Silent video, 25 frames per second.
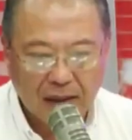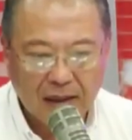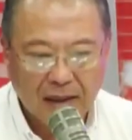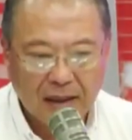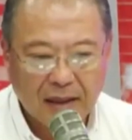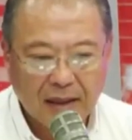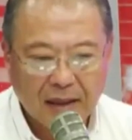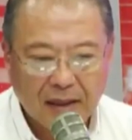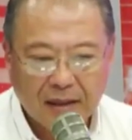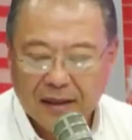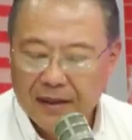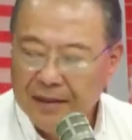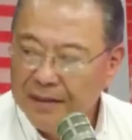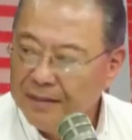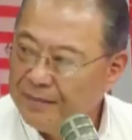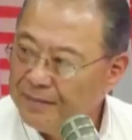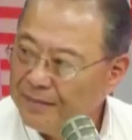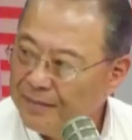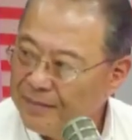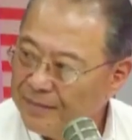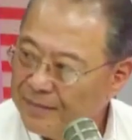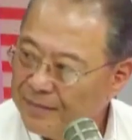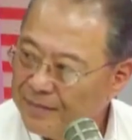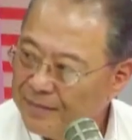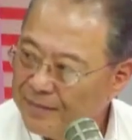El problema es la
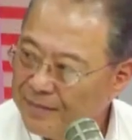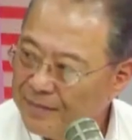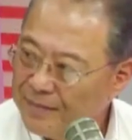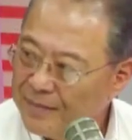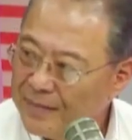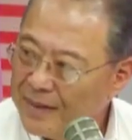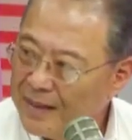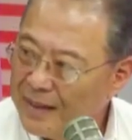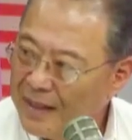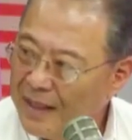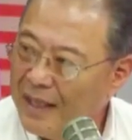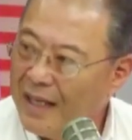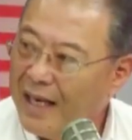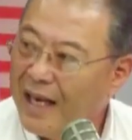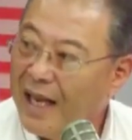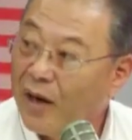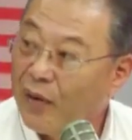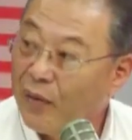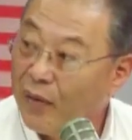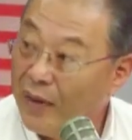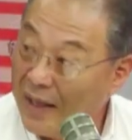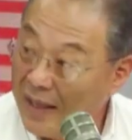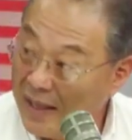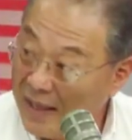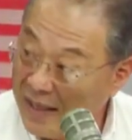cuantía. Es la,
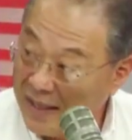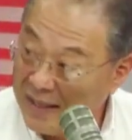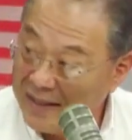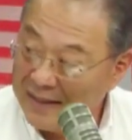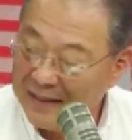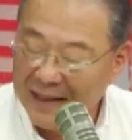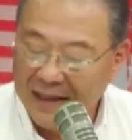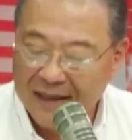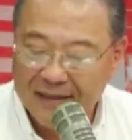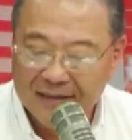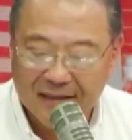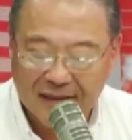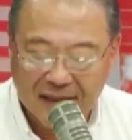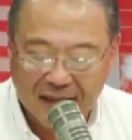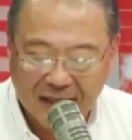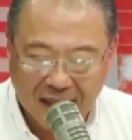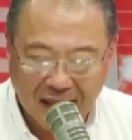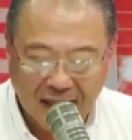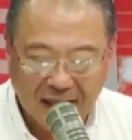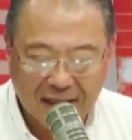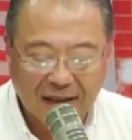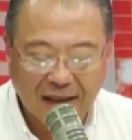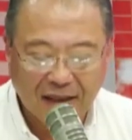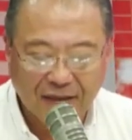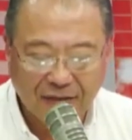
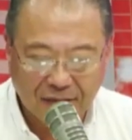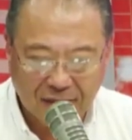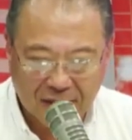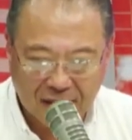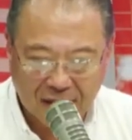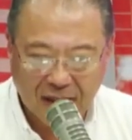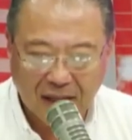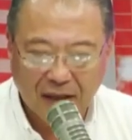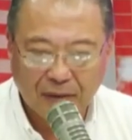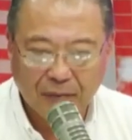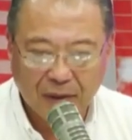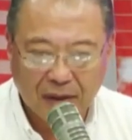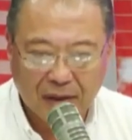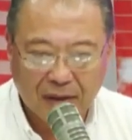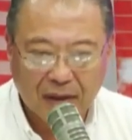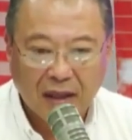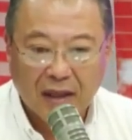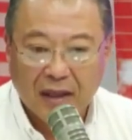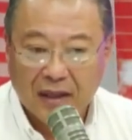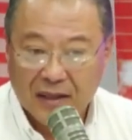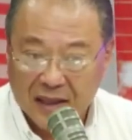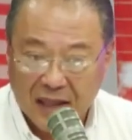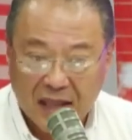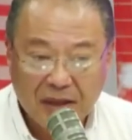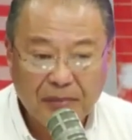intensidad, efectivamente.
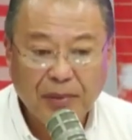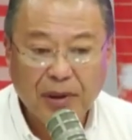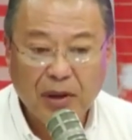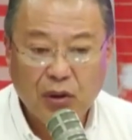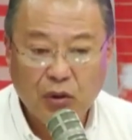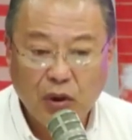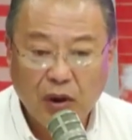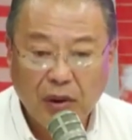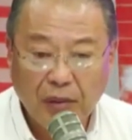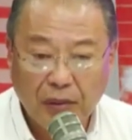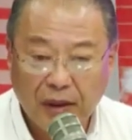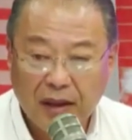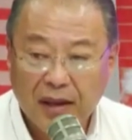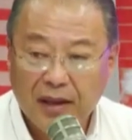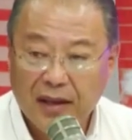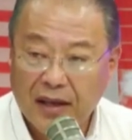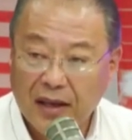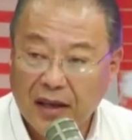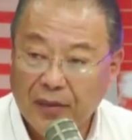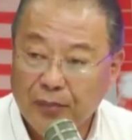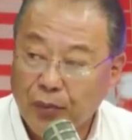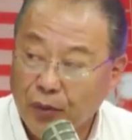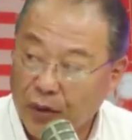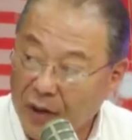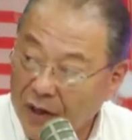Siempre llueve
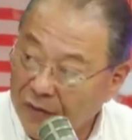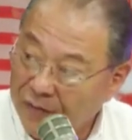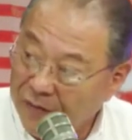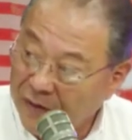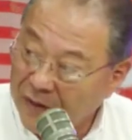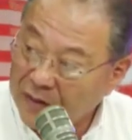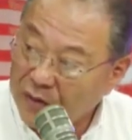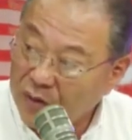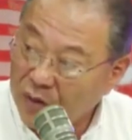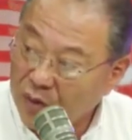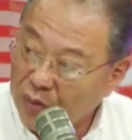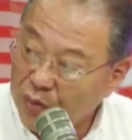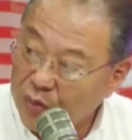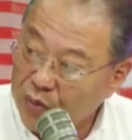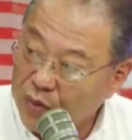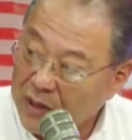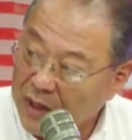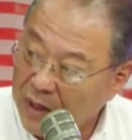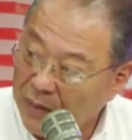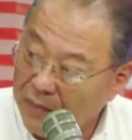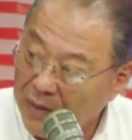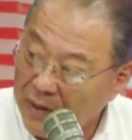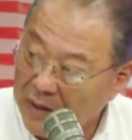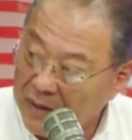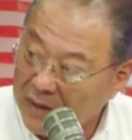y por efecto
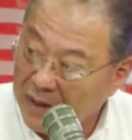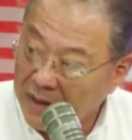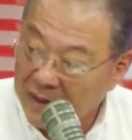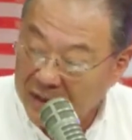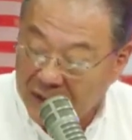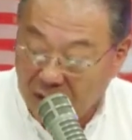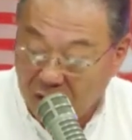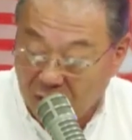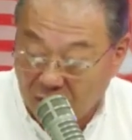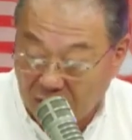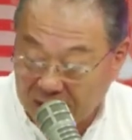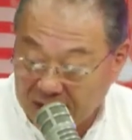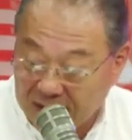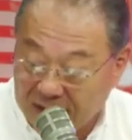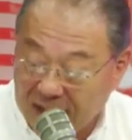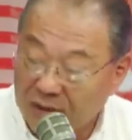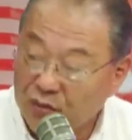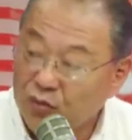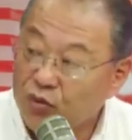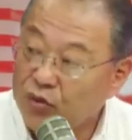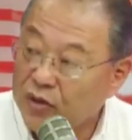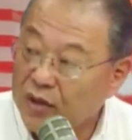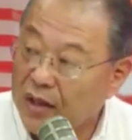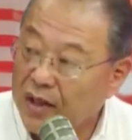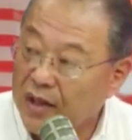justamente de lo que está
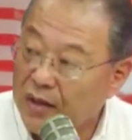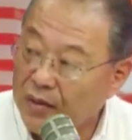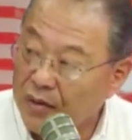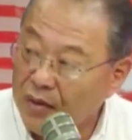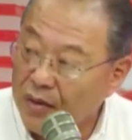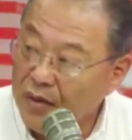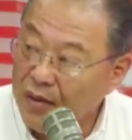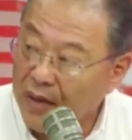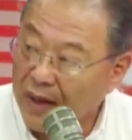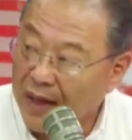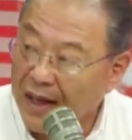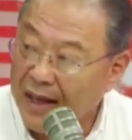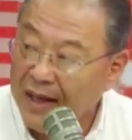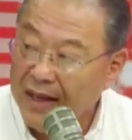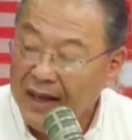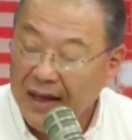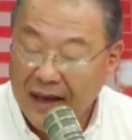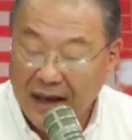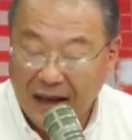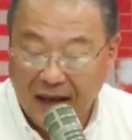sucediendo ahora.